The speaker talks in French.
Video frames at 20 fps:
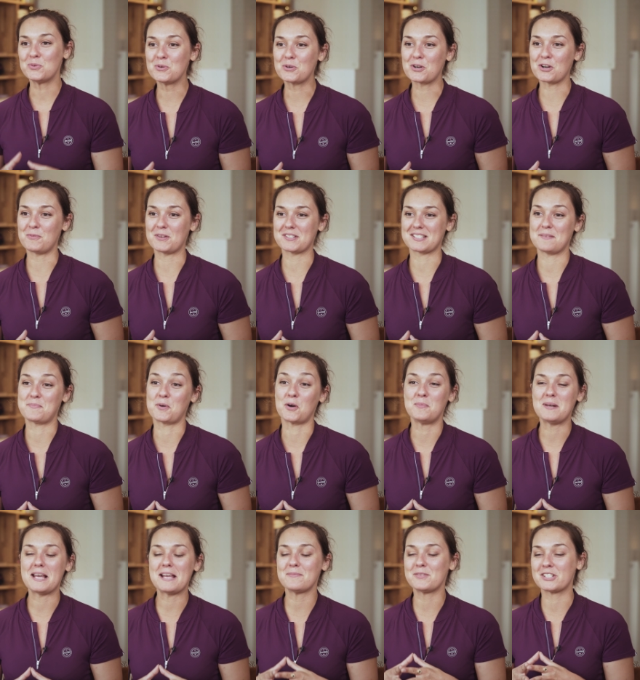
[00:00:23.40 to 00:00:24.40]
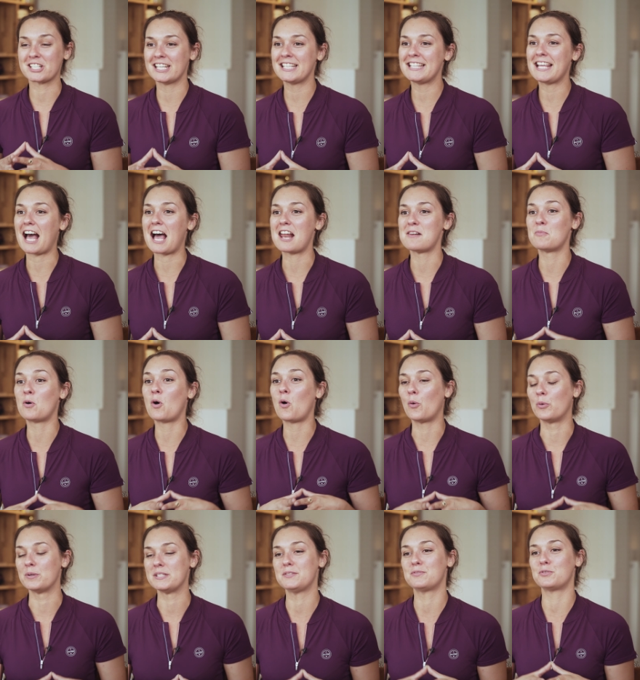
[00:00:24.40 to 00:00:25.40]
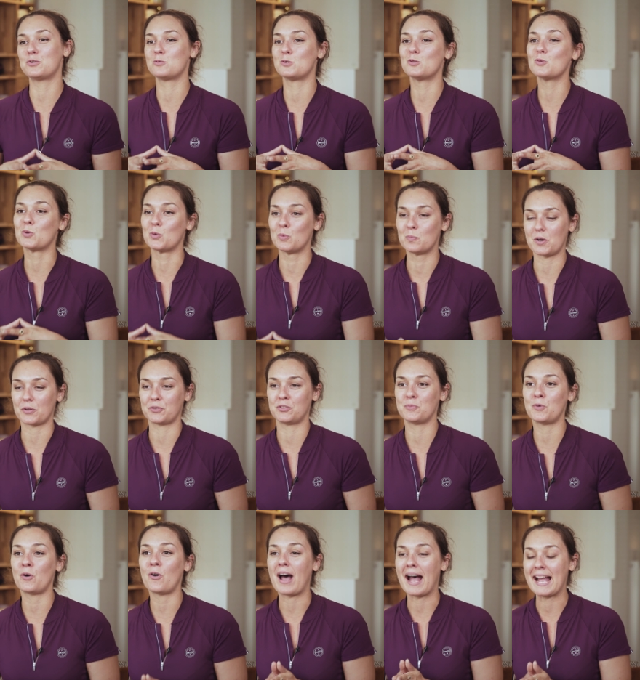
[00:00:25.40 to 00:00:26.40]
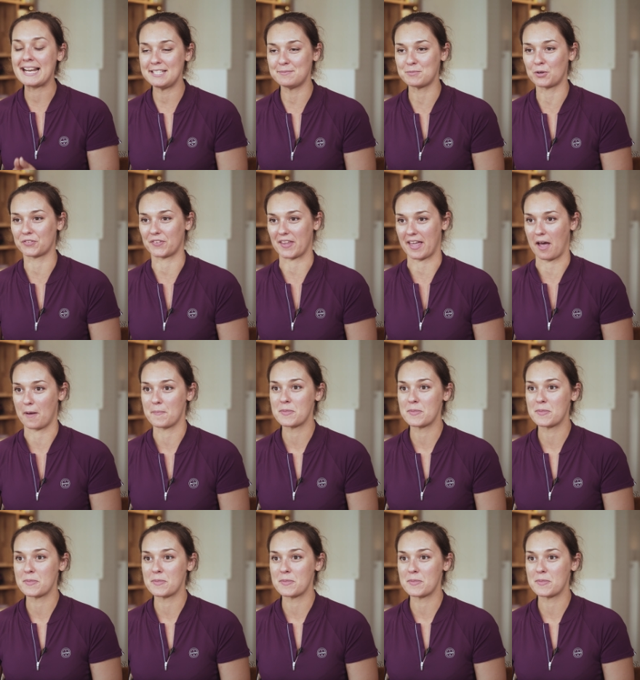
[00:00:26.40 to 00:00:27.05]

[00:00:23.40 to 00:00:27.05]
Où commencent les problèmes Généralement au niveau du comportement alimentaire.